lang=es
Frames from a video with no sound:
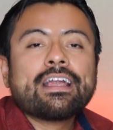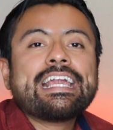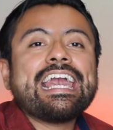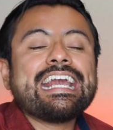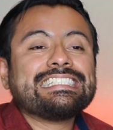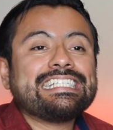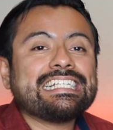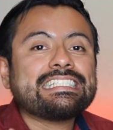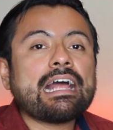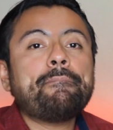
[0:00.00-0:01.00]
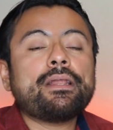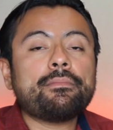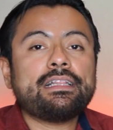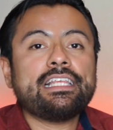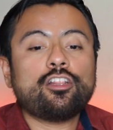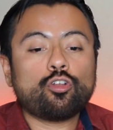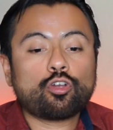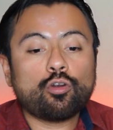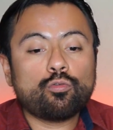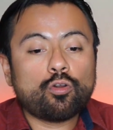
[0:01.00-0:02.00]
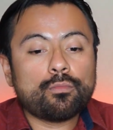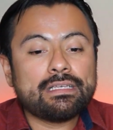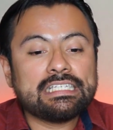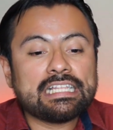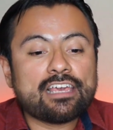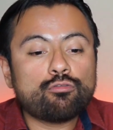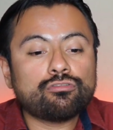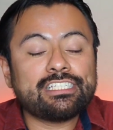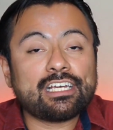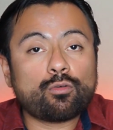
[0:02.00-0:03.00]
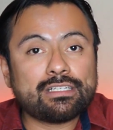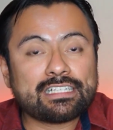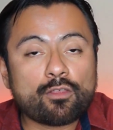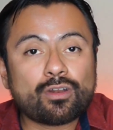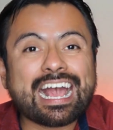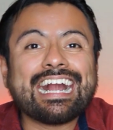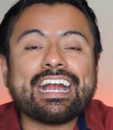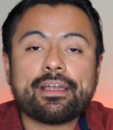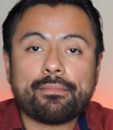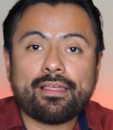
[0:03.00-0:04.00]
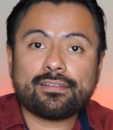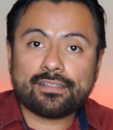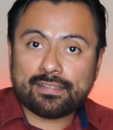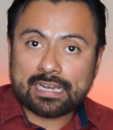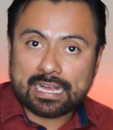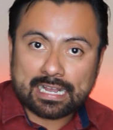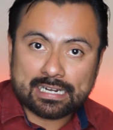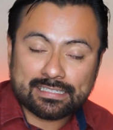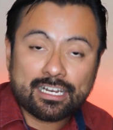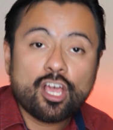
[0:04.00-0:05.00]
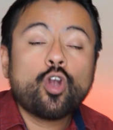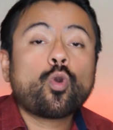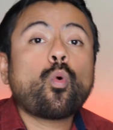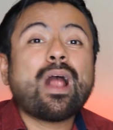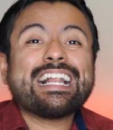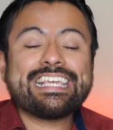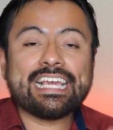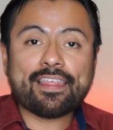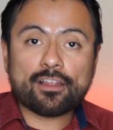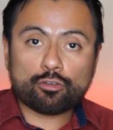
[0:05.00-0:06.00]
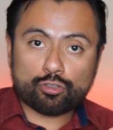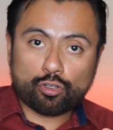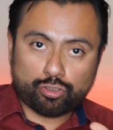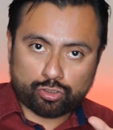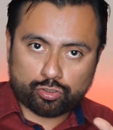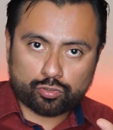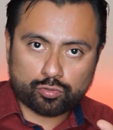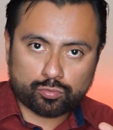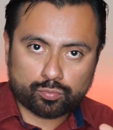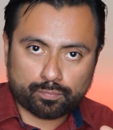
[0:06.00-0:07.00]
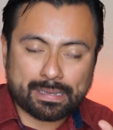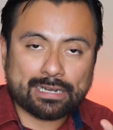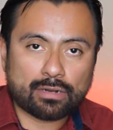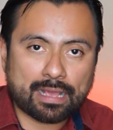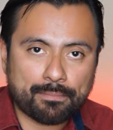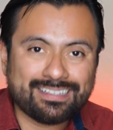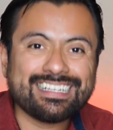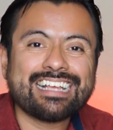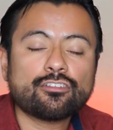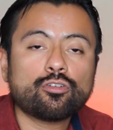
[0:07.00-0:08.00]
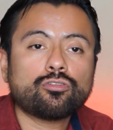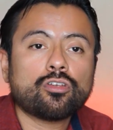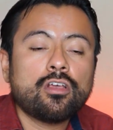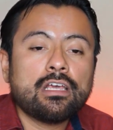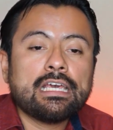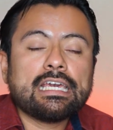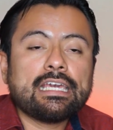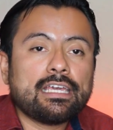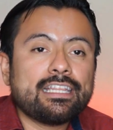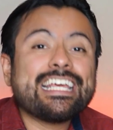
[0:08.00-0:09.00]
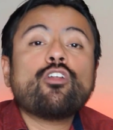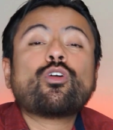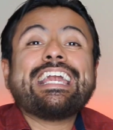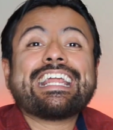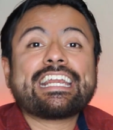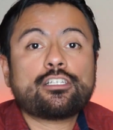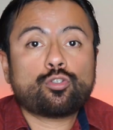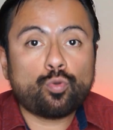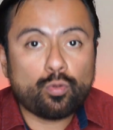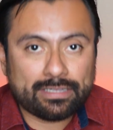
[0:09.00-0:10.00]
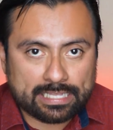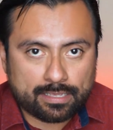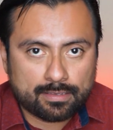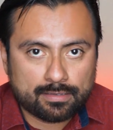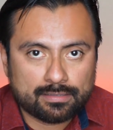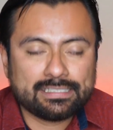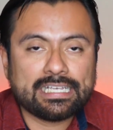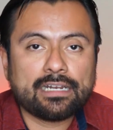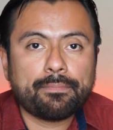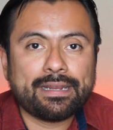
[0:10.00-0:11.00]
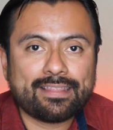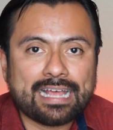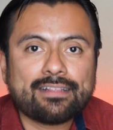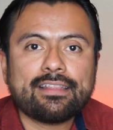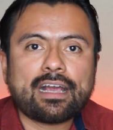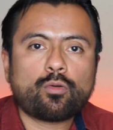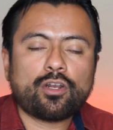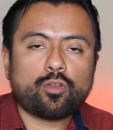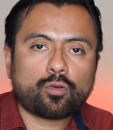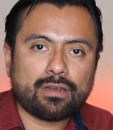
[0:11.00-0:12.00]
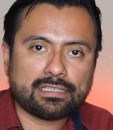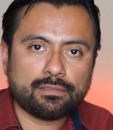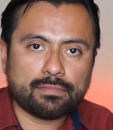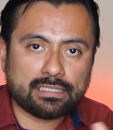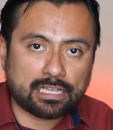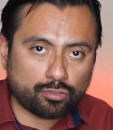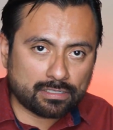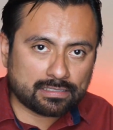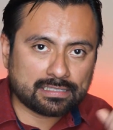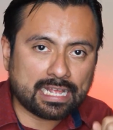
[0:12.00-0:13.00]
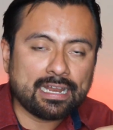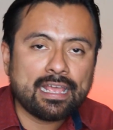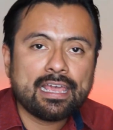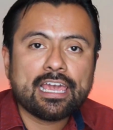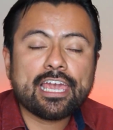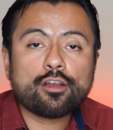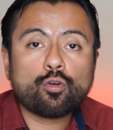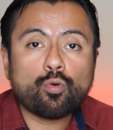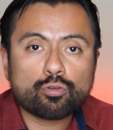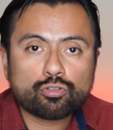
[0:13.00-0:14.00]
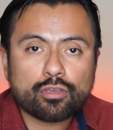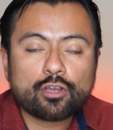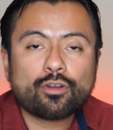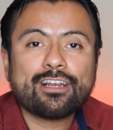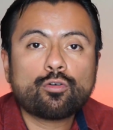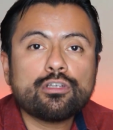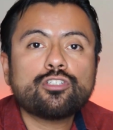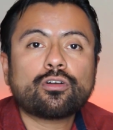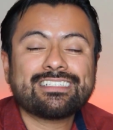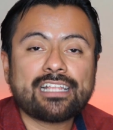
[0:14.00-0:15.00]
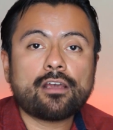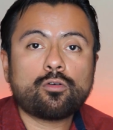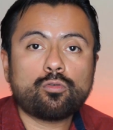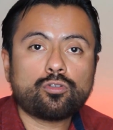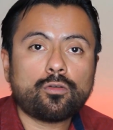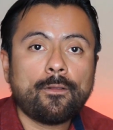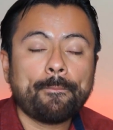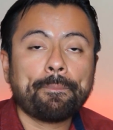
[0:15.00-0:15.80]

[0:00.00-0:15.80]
que se está permitiendo que un homicida y un secuestrador haga llamadas desde la cárcel, cualquiera de los dos panoramas, de las dos, eh, de lo que resulte ser verdad, de acuerdo con las investigaciones que están en curso y con el juicio que está en curso,